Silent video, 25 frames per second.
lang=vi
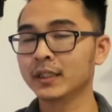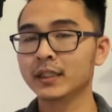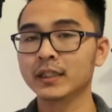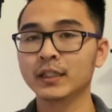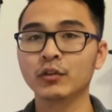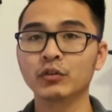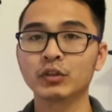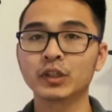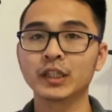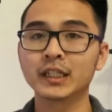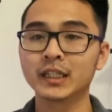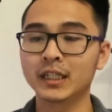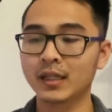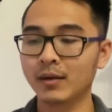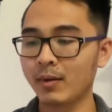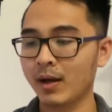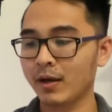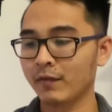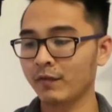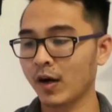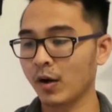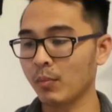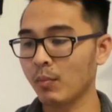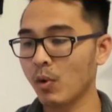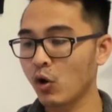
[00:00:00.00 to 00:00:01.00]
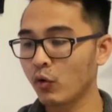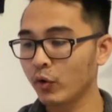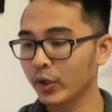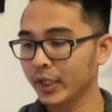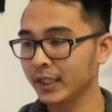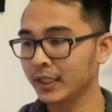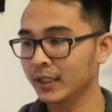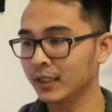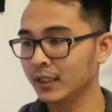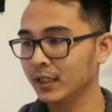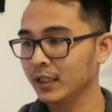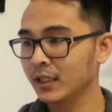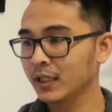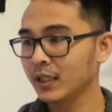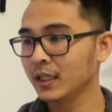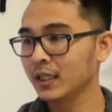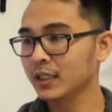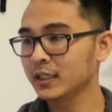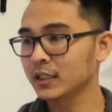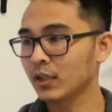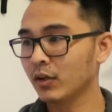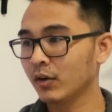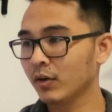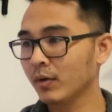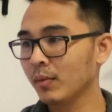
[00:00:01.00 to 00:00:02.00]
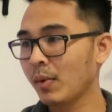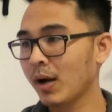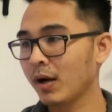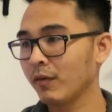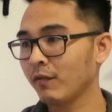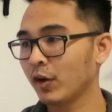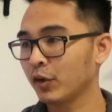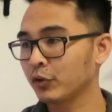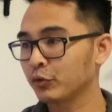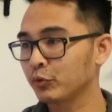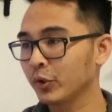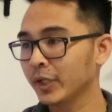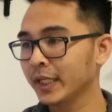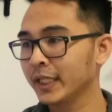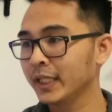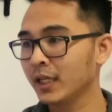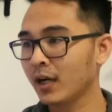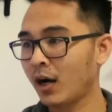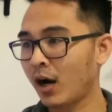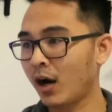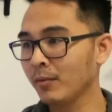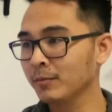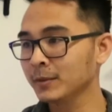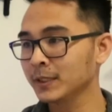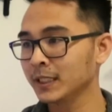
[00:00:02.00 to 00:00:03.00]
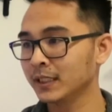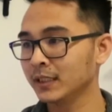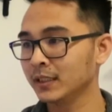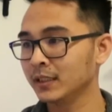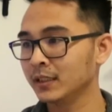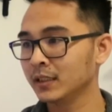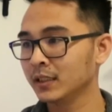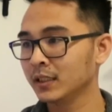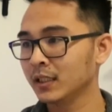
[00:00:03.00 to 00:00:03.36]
Thì đầu tiên các bạn vào Boeing, sau các bạn vào trade option.